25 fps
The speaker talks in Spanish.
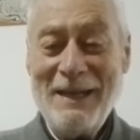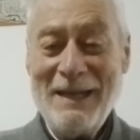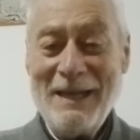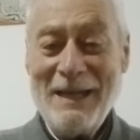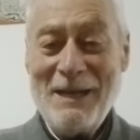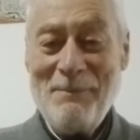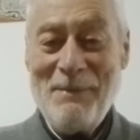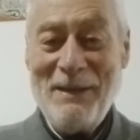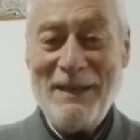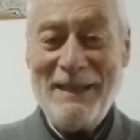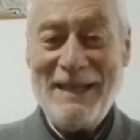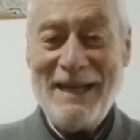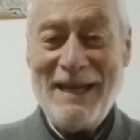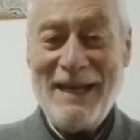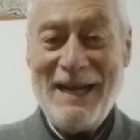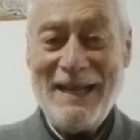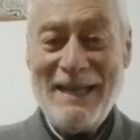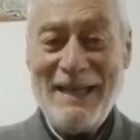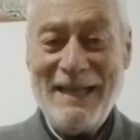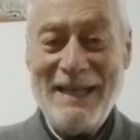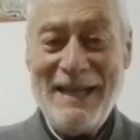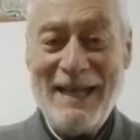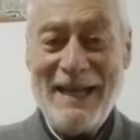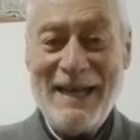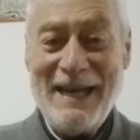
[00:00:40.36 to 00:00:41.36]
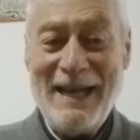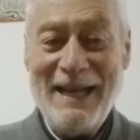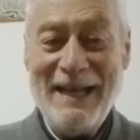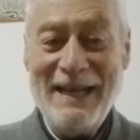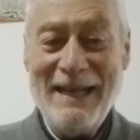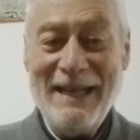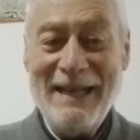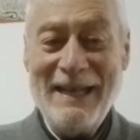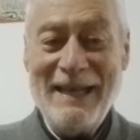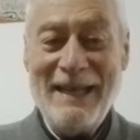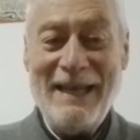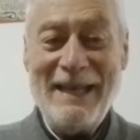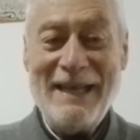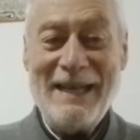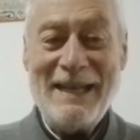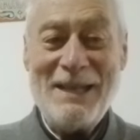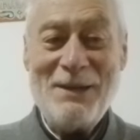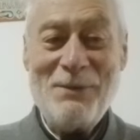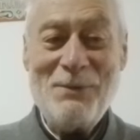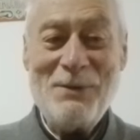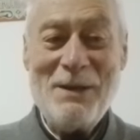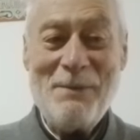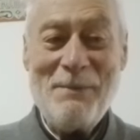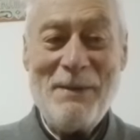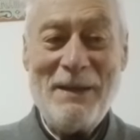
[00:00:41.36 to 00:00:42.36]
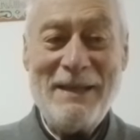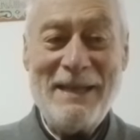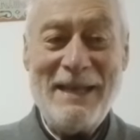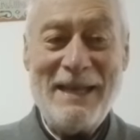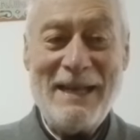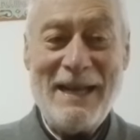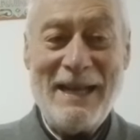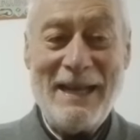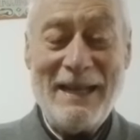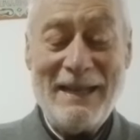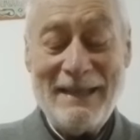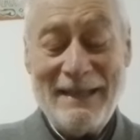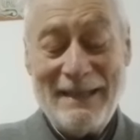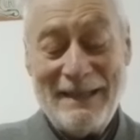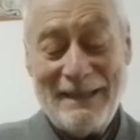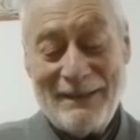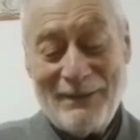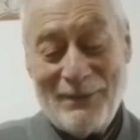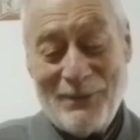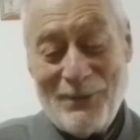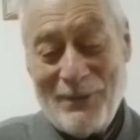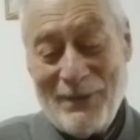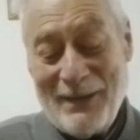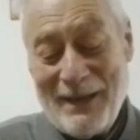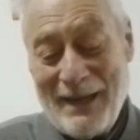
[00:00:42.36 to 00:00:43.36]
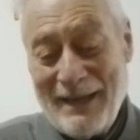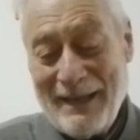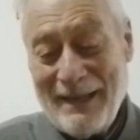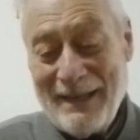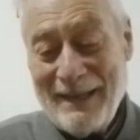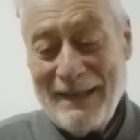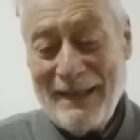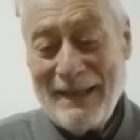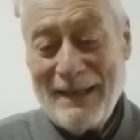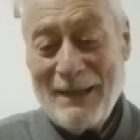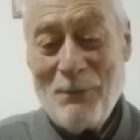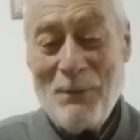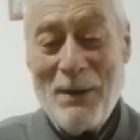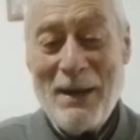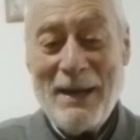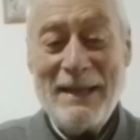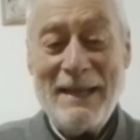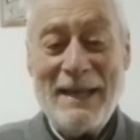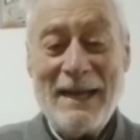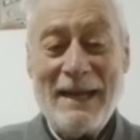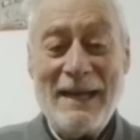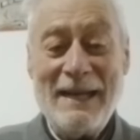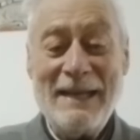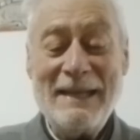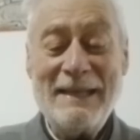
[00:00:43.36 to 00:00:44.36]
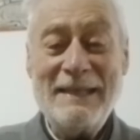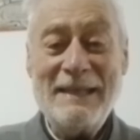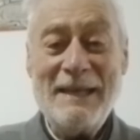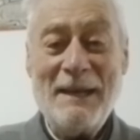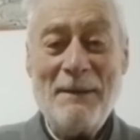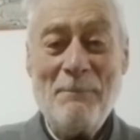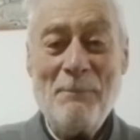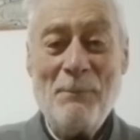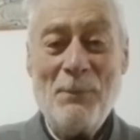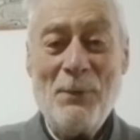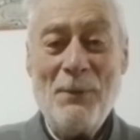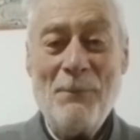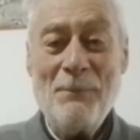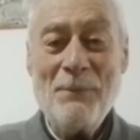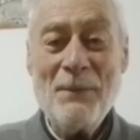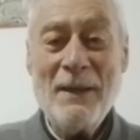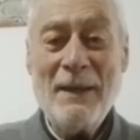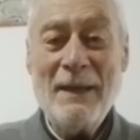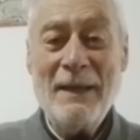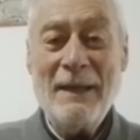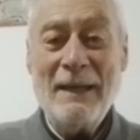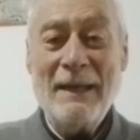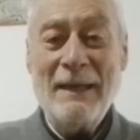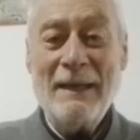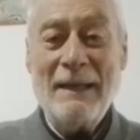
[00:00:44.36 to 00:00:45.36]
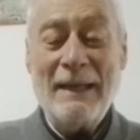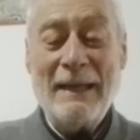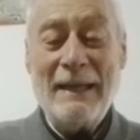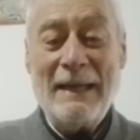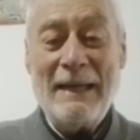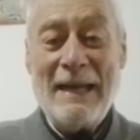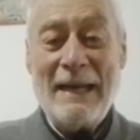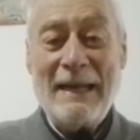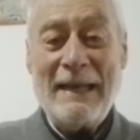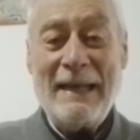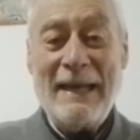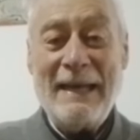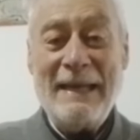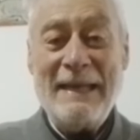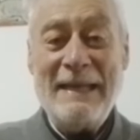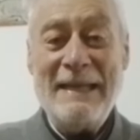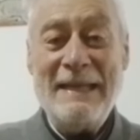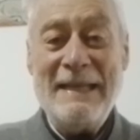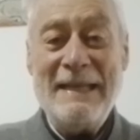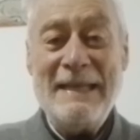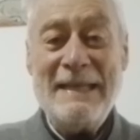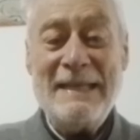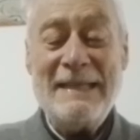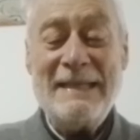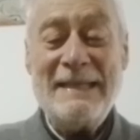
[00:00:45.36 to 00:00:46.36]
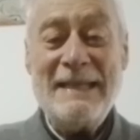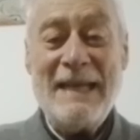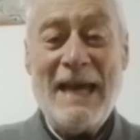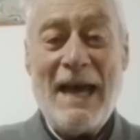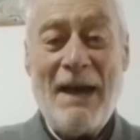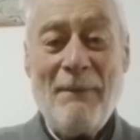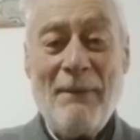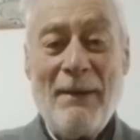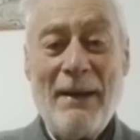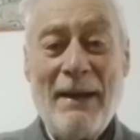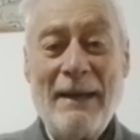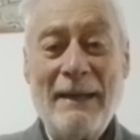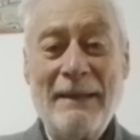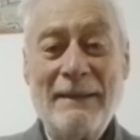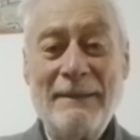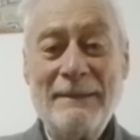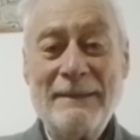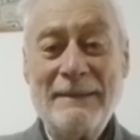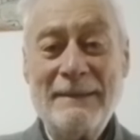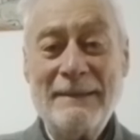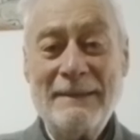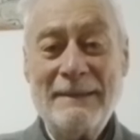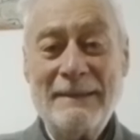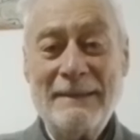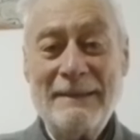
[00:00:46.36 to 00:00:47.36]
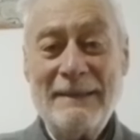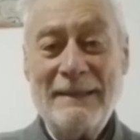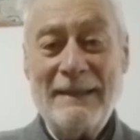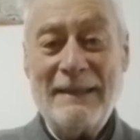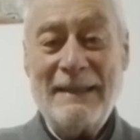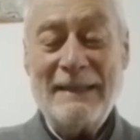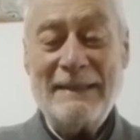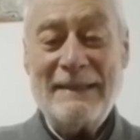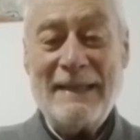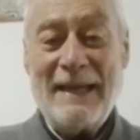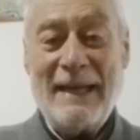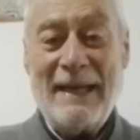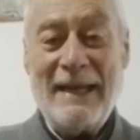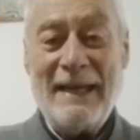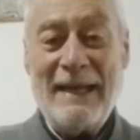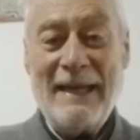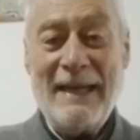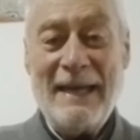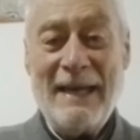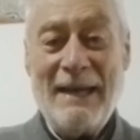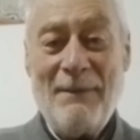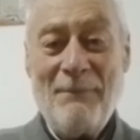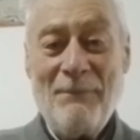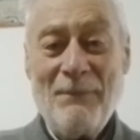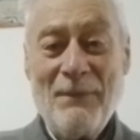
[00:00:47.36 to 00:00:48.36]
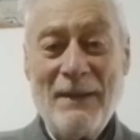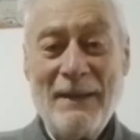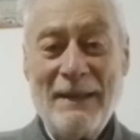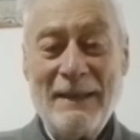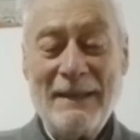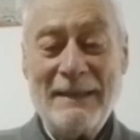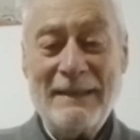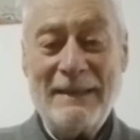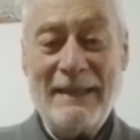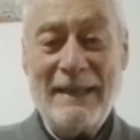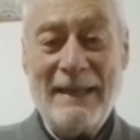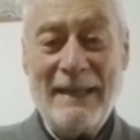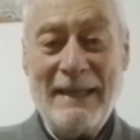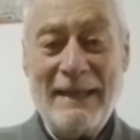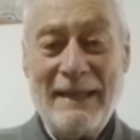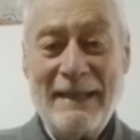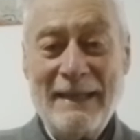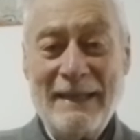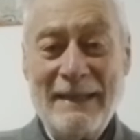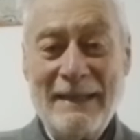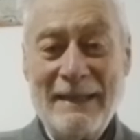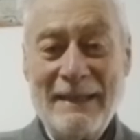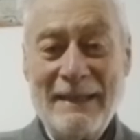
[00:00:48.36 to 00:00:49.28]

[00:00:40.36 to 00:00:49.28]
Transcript: La maestra jardinera era de alguna manera, con el lenguaje de aquel tiempo, la que iniciaba la tarea de